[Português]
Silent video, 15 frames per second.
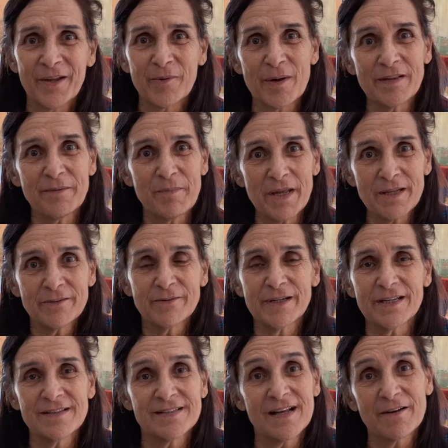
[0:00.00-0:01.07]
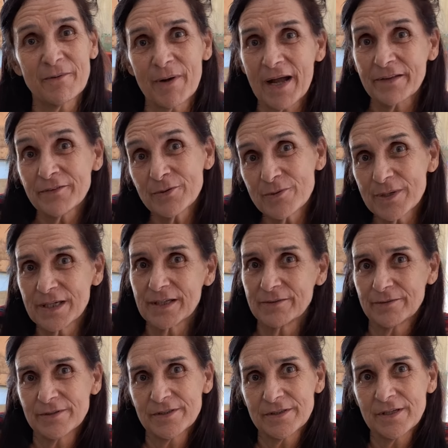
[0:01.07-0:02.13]
Eu alimento eles há quatro
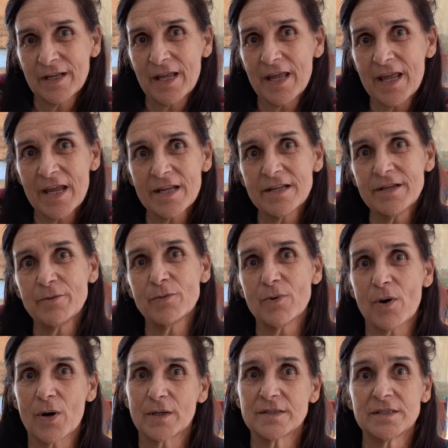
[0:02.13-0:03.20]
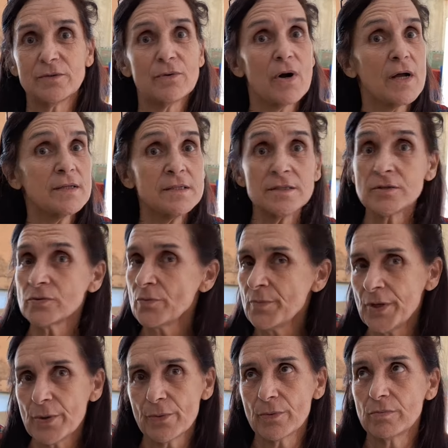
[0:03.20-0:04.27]
anos, ele e o Ozzy. O Ozzy
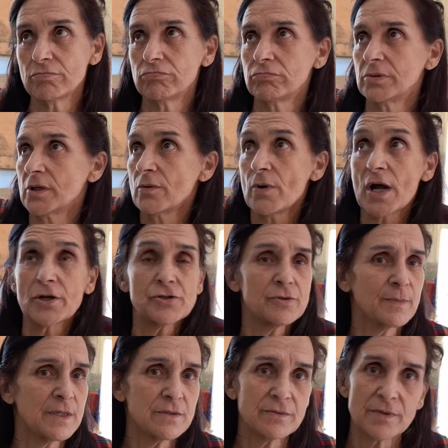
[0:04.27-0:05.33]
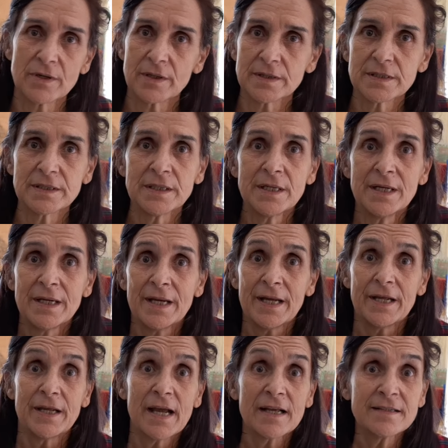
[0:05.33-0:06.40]
sumiu, não acho mais o Ozzy.
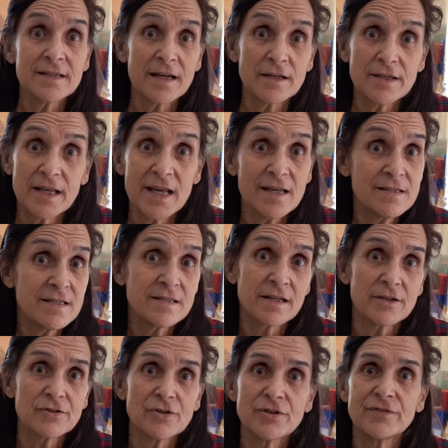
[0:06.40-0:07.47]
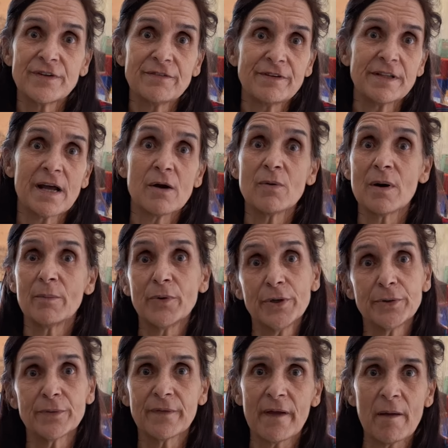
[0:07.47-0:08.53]
E, as, e esses cachorros vivem na rua há
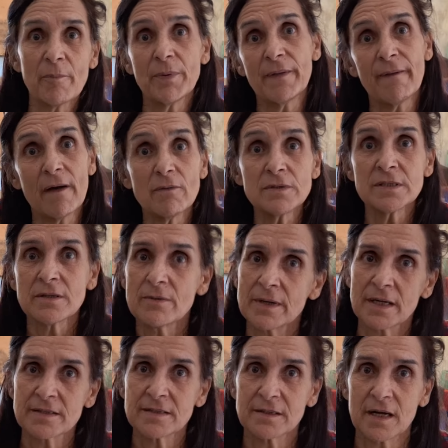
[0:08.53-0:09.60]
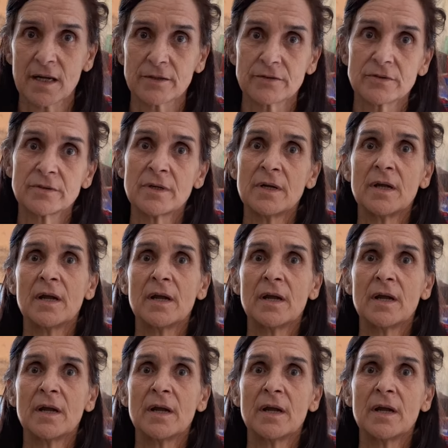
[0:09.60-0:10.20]
muito tempo e não são castrados.